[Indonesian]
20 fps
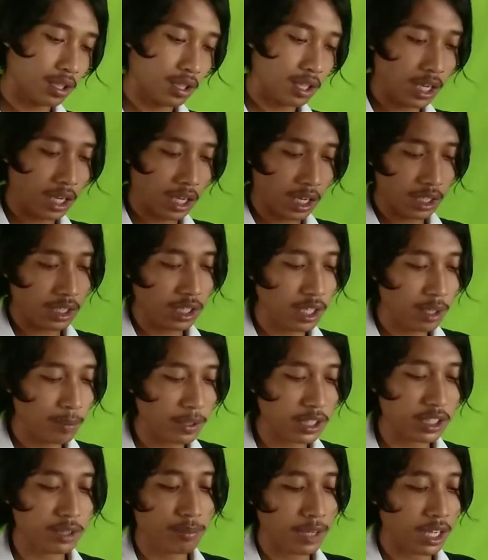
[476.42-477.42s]
nah,
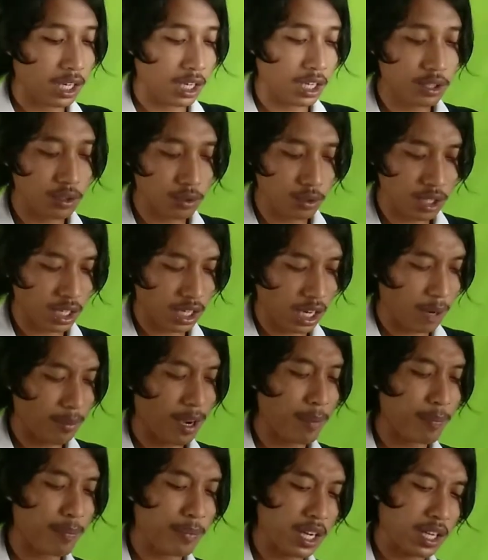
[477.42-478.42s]
dilipat sembarangan juga nggak
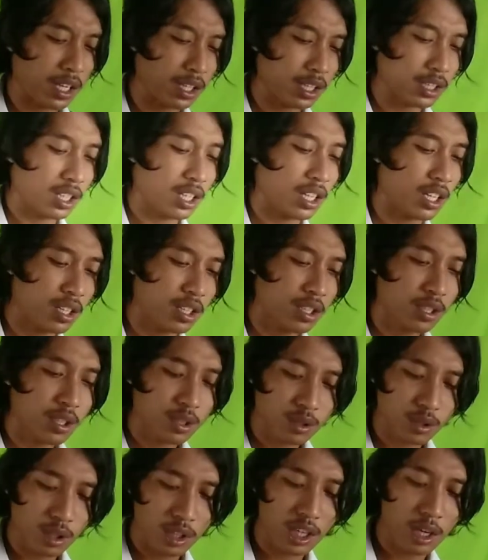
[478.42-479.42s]
apa-apa ya gitu
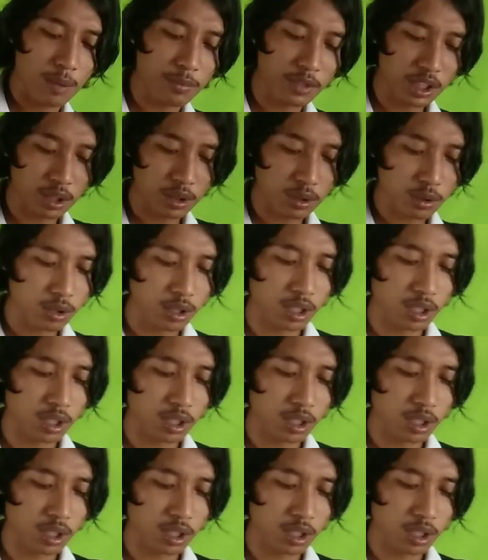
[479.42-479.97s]
nah begitu